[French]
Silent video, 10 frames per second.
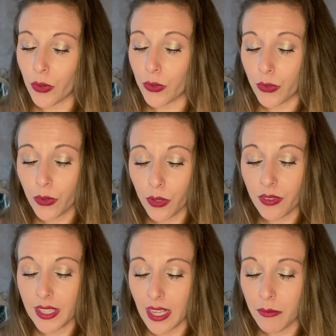
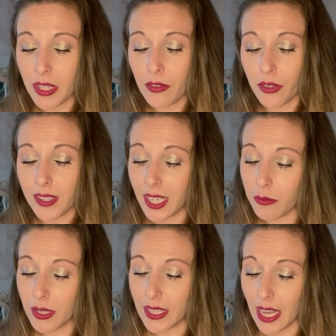survitamine votre
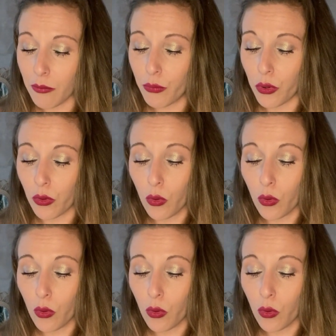épiderme pour